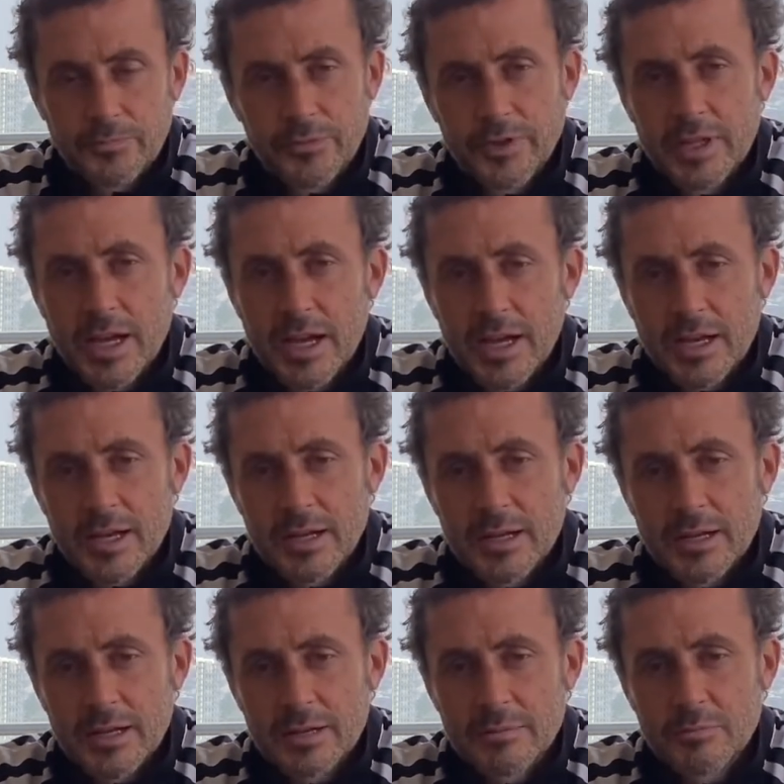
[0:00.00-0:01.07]

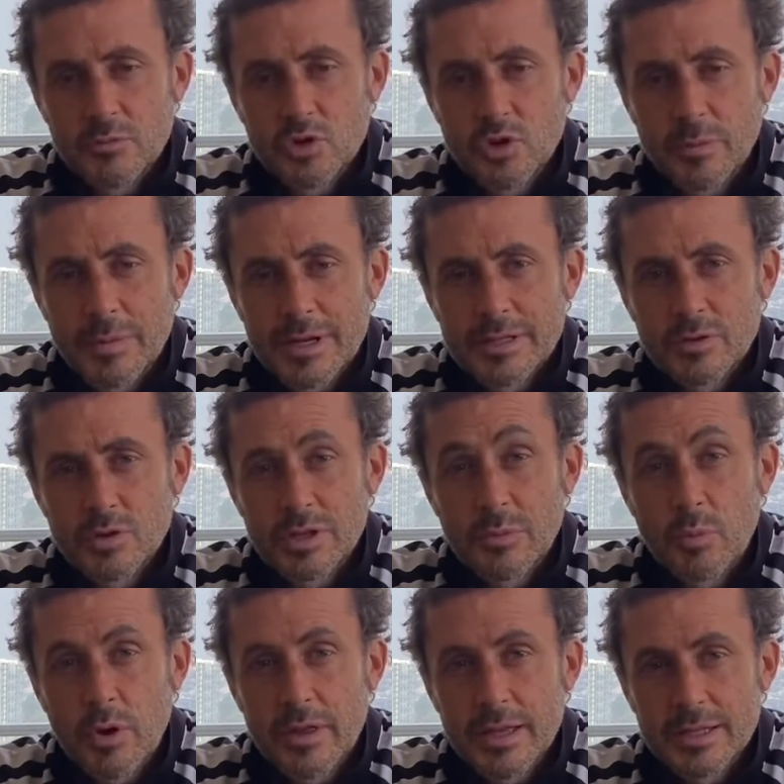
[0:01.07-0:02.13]
ya mucho más no se
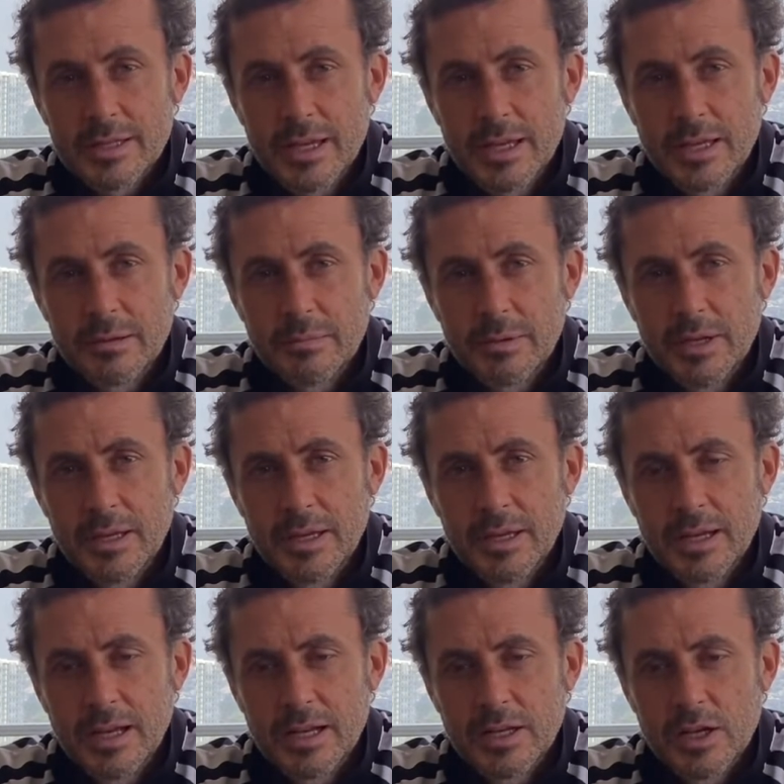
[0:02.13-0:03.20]
puede hacer
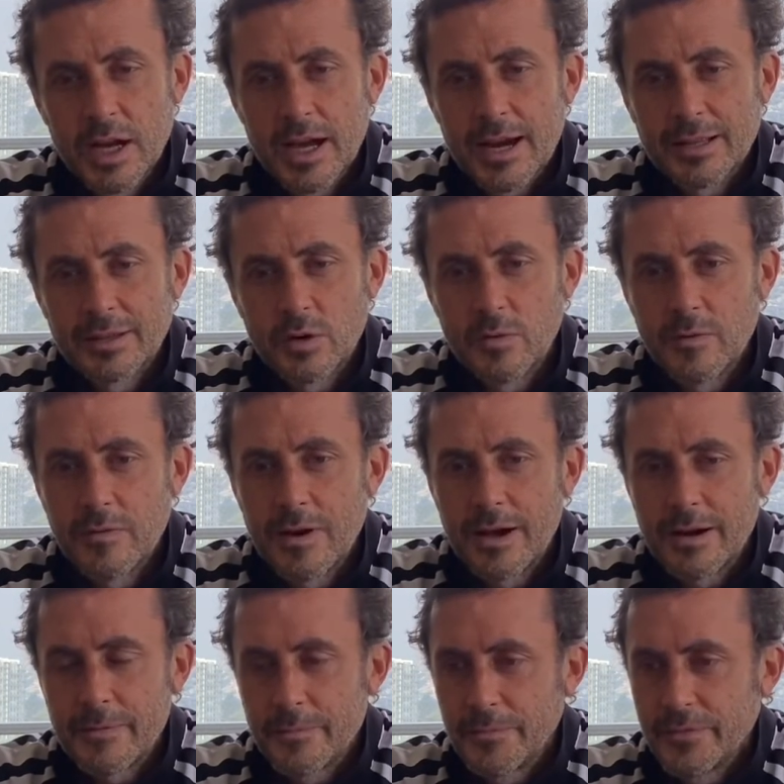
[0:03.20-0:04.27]
y, el llegar a
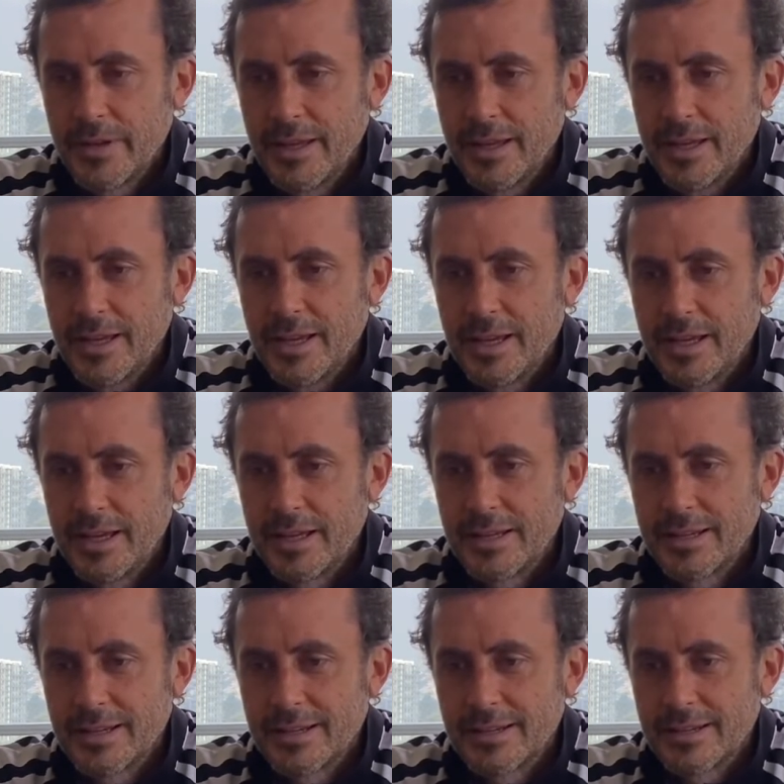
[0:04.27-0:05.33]
triunfar
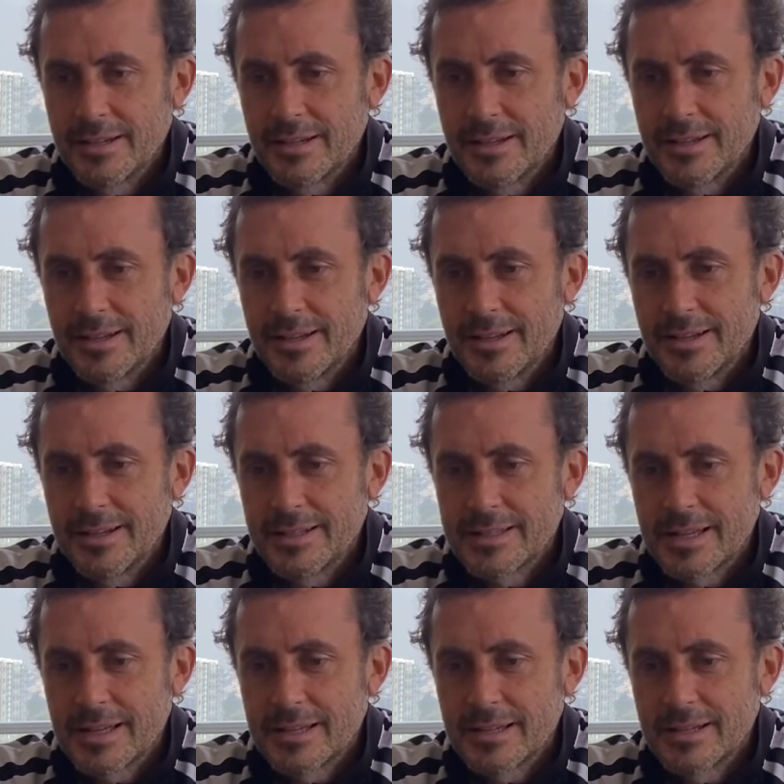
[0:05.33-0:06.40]
en, en,
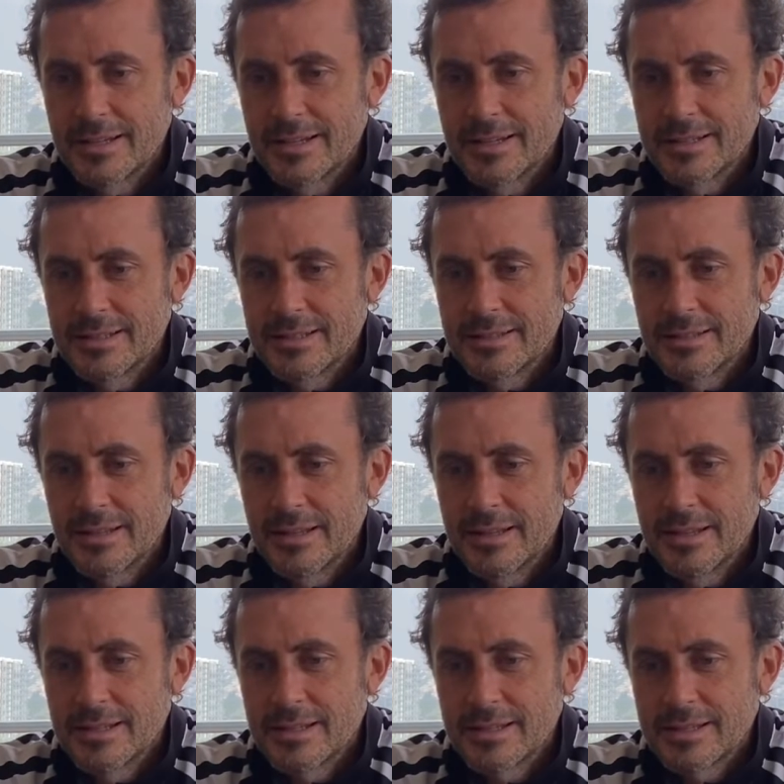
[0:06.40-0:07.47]
esa, en,
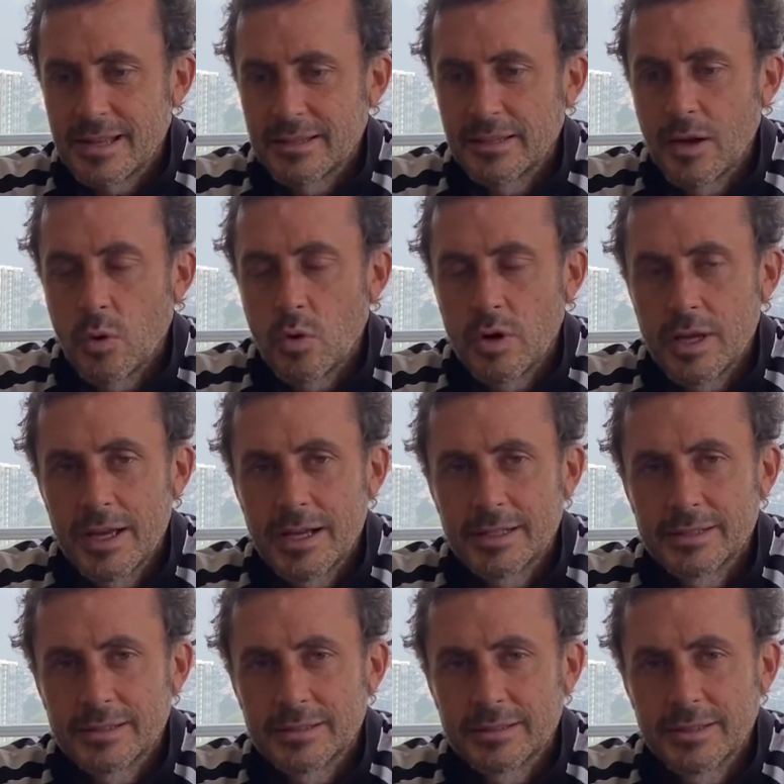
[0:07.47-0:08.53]
en, esas
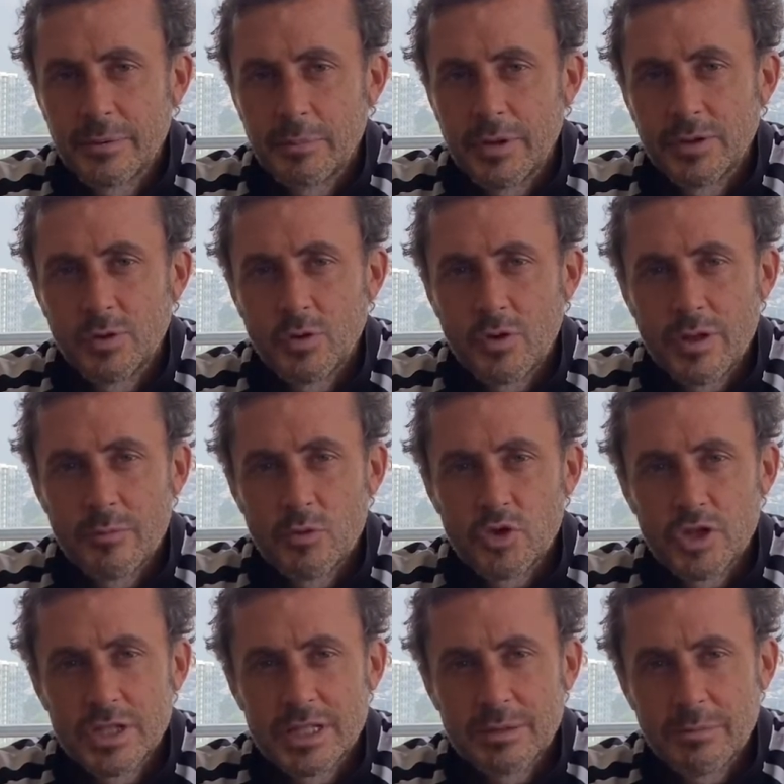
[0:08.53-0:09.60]
categorías depende uno de
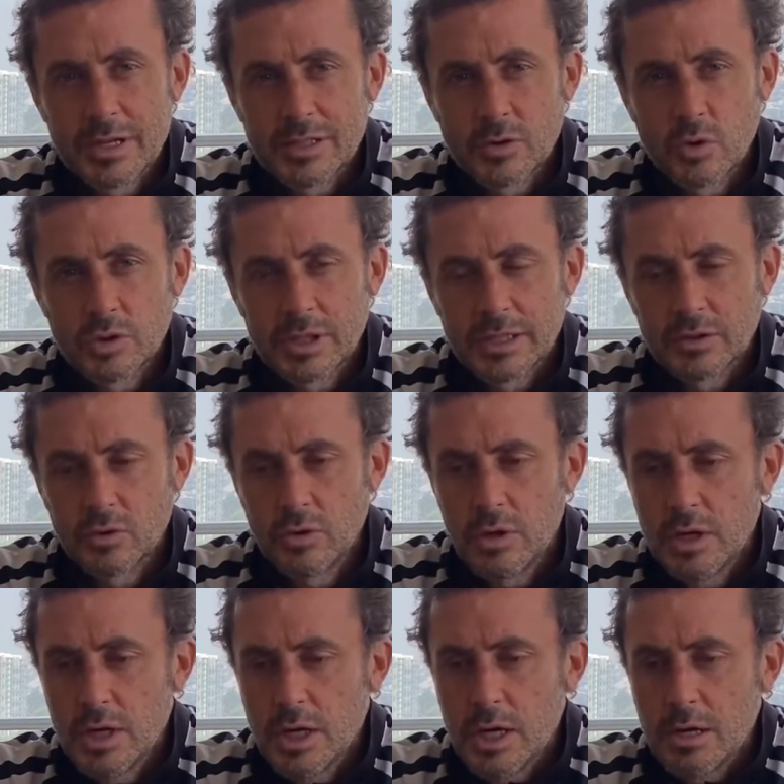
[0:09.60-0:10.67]
muchísimas cosas, ¿no?
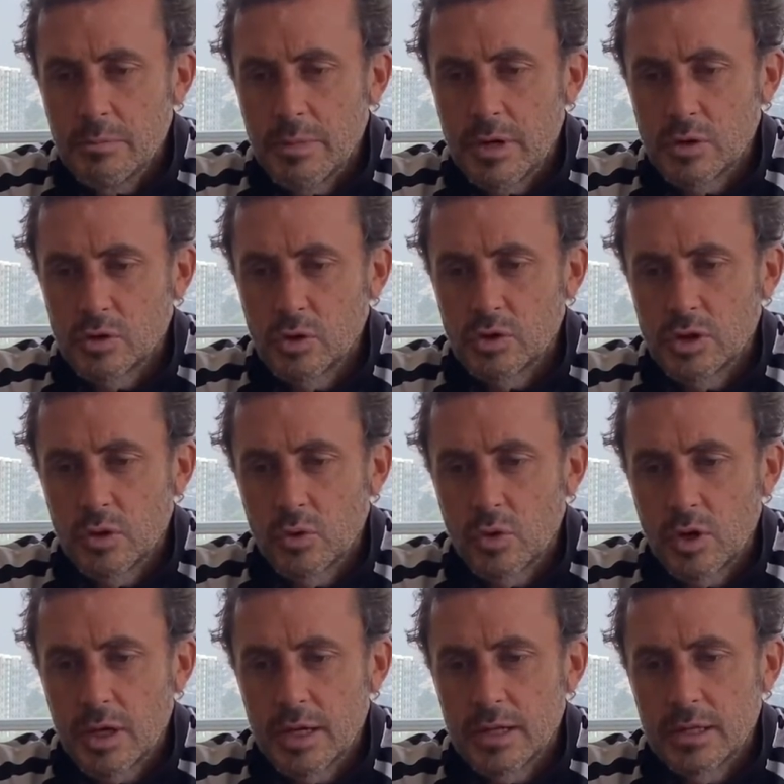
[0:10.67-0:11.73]
Pero estoy
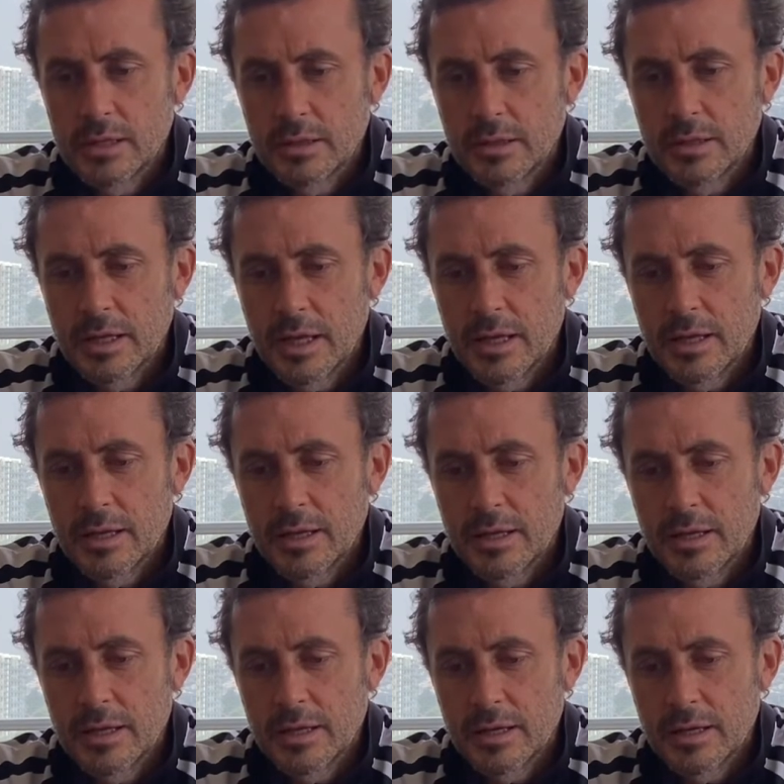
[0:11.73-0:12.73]
seguro que, que